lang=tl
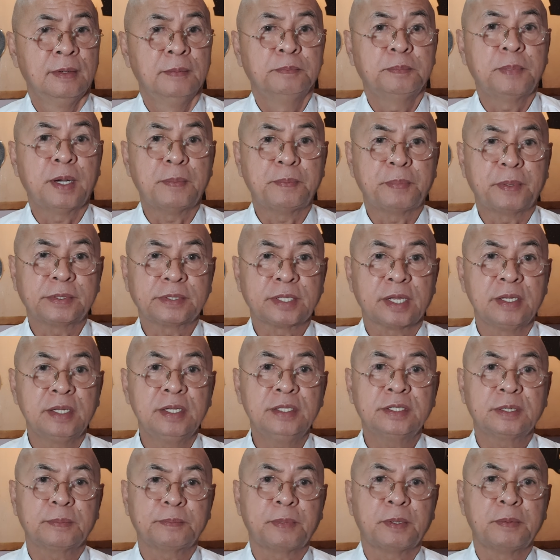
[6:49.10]

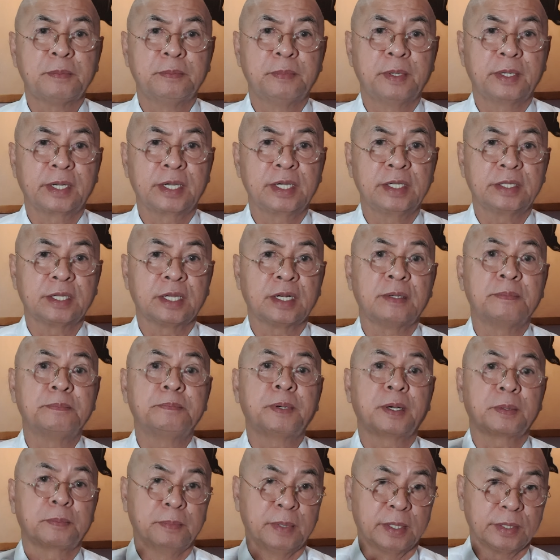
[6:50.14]
papatayin sa pamamagitan ng
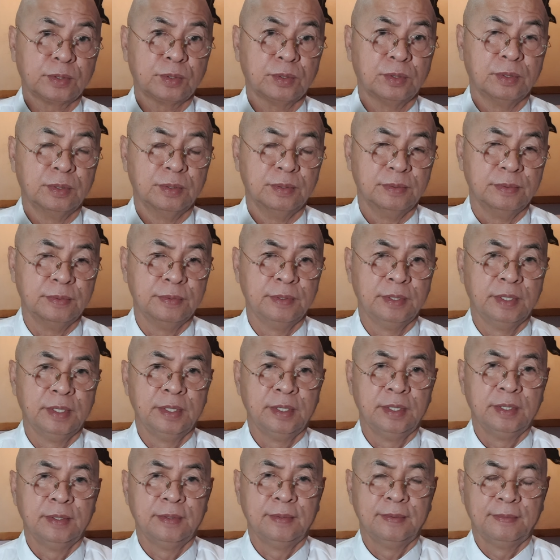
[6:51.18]
pagbato.
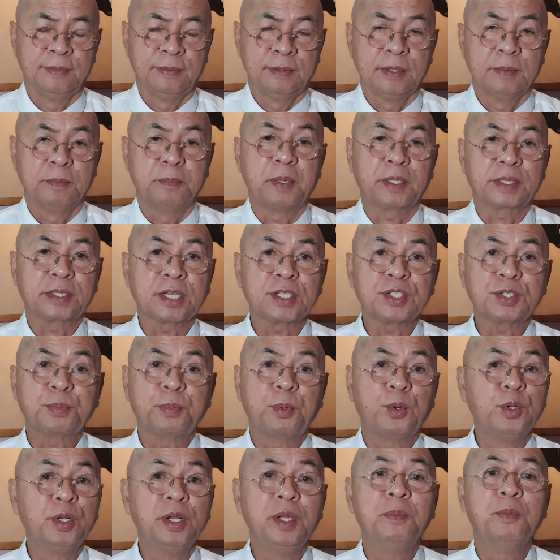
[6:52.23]
Batas
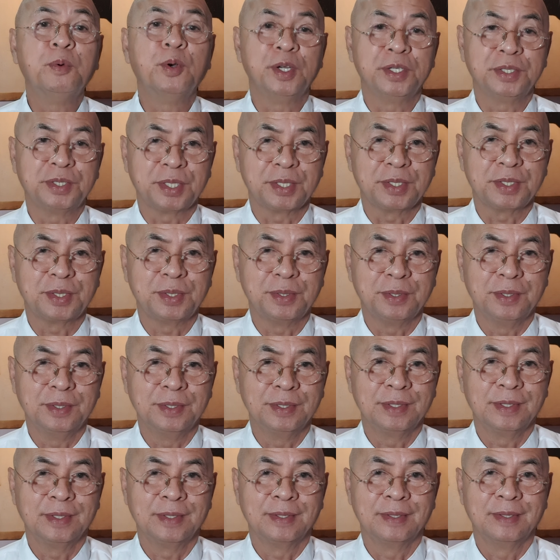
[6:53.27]
po ni Moises yun.
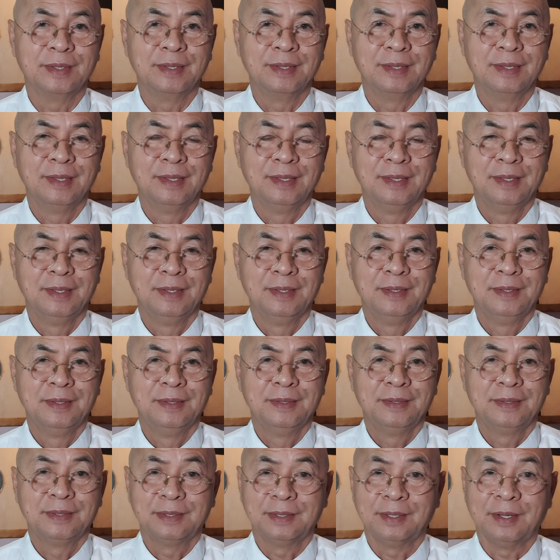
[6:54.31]

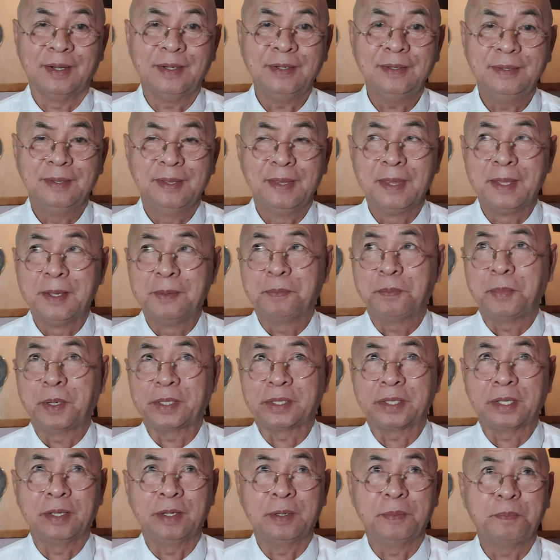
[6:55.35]
No?
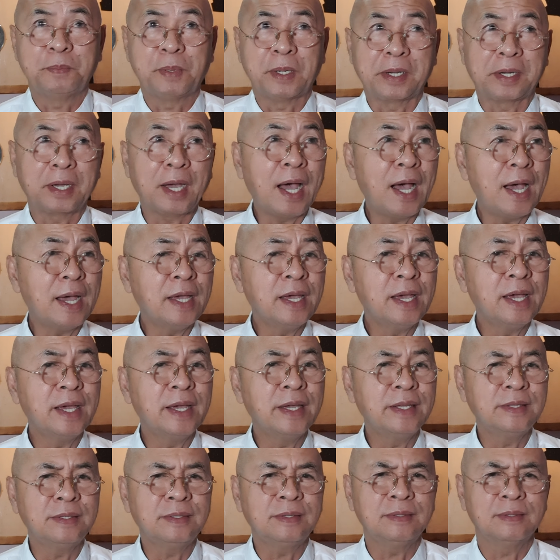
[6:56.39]
Pati yung
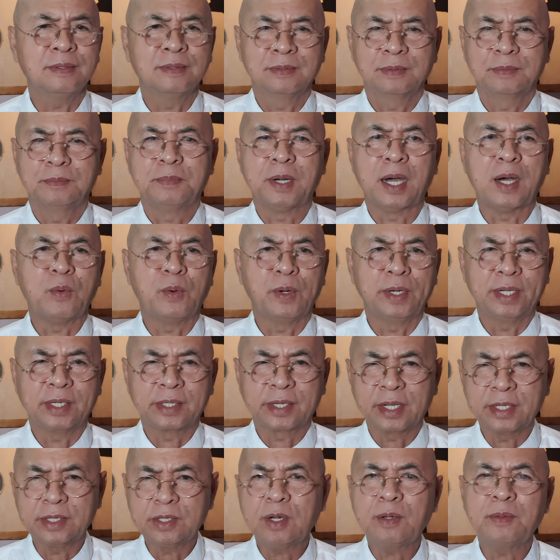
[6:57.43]
pagkain, bawal
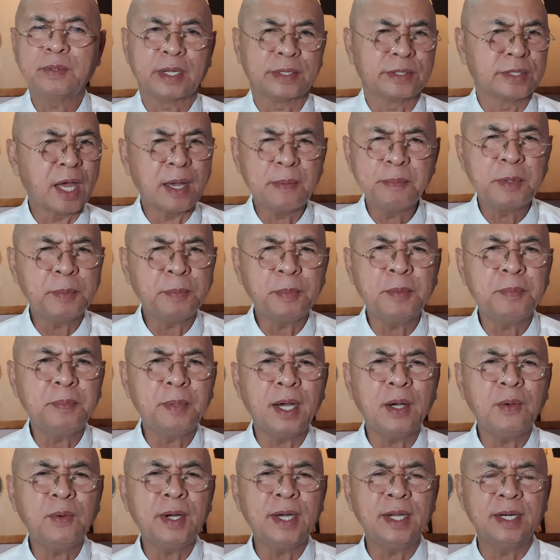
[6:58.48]
agad daw. Ang dami pong
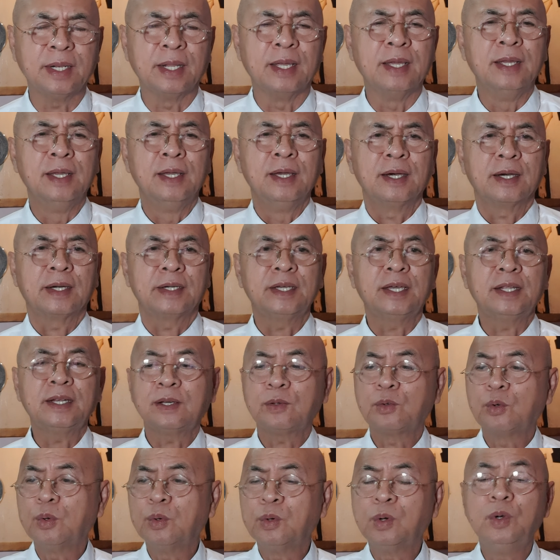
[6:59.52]
bawal. Kaya
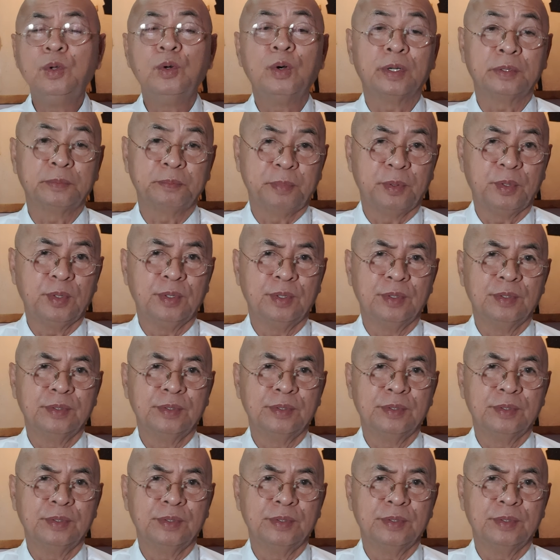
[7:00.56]
naguguluhan po,